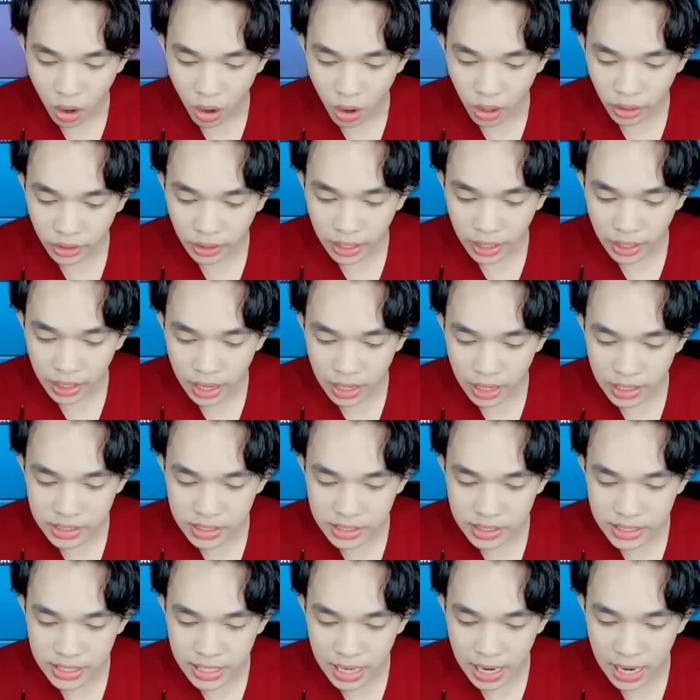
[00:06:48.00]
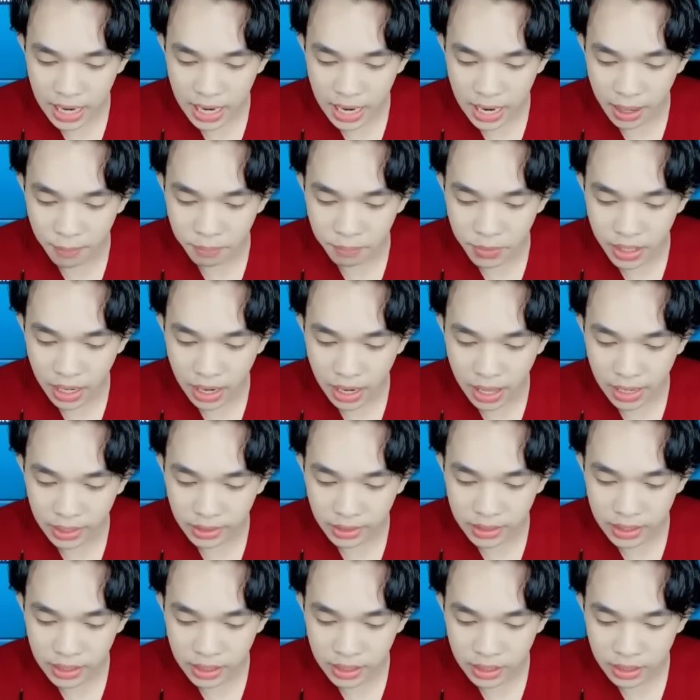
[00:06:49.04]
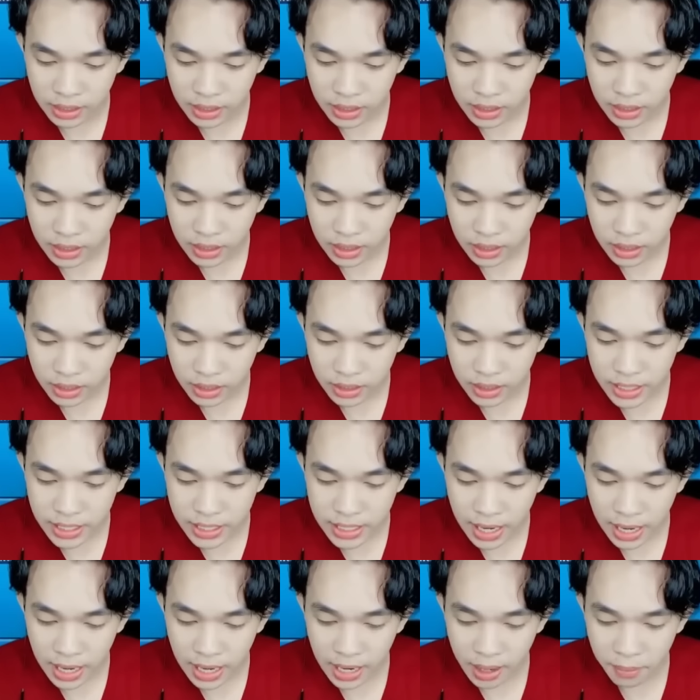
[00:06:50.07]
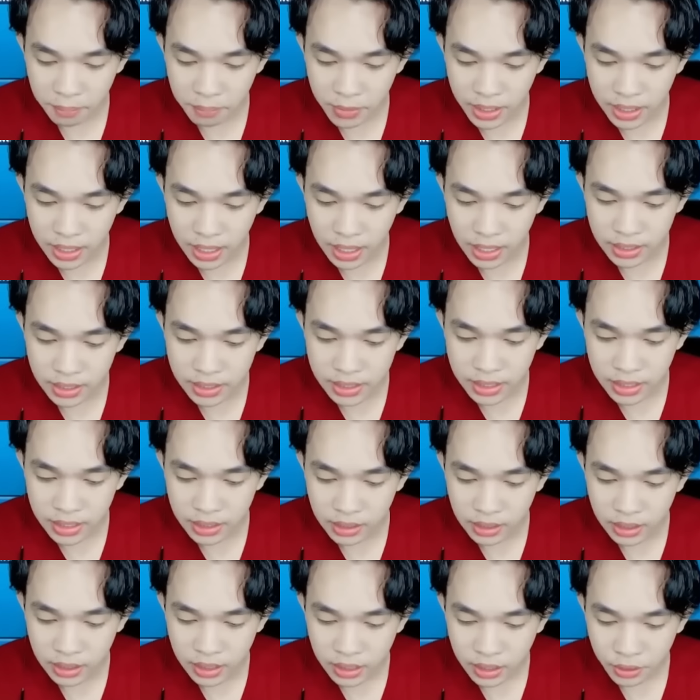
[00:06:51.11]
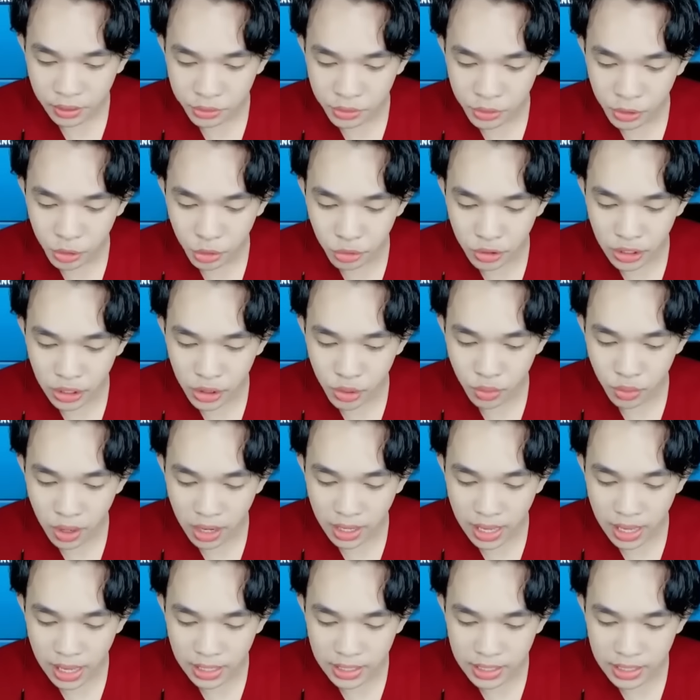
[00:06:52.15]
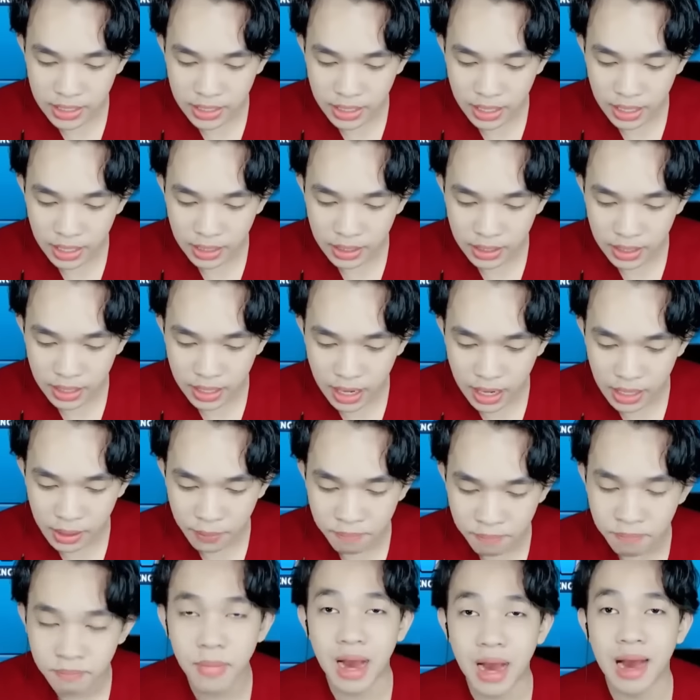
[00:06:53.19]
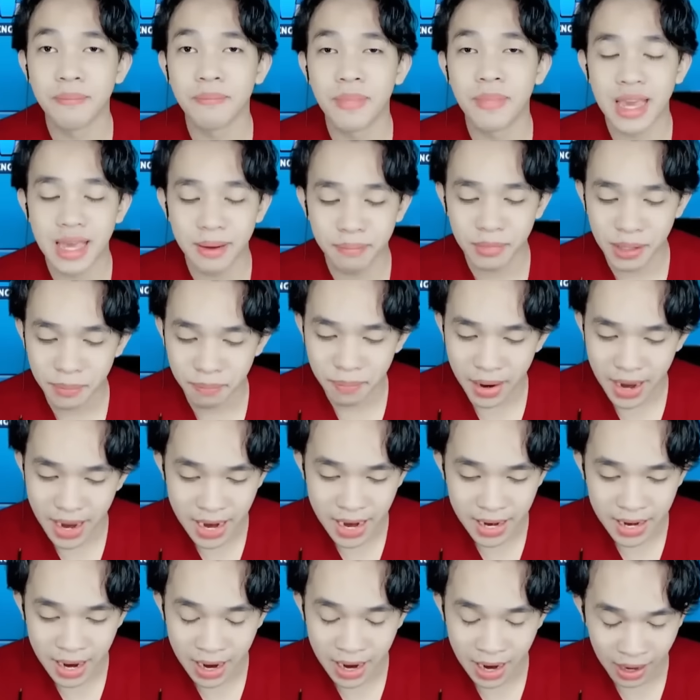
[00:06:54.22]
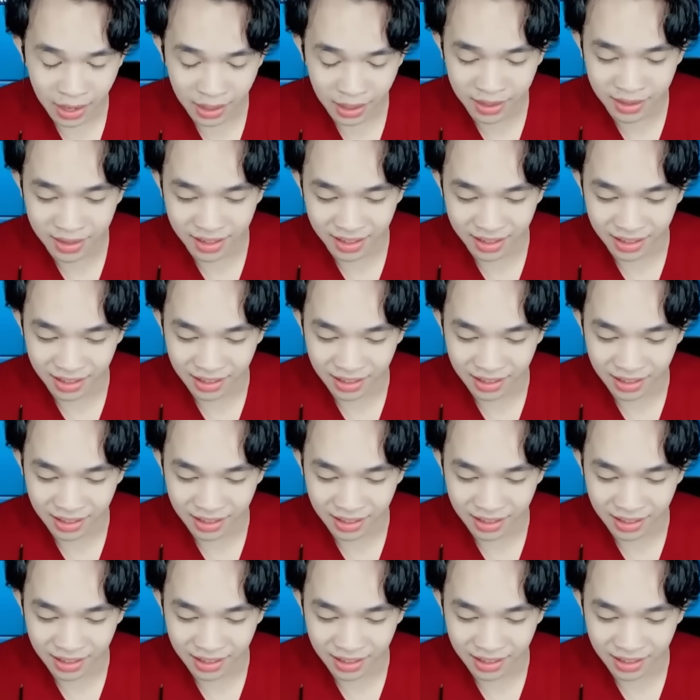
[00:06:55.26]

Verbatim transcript: Oke guys, dia hamil lagi. Dia hamil lagi untuk kedua kalinya dengan bapak yang berbeda.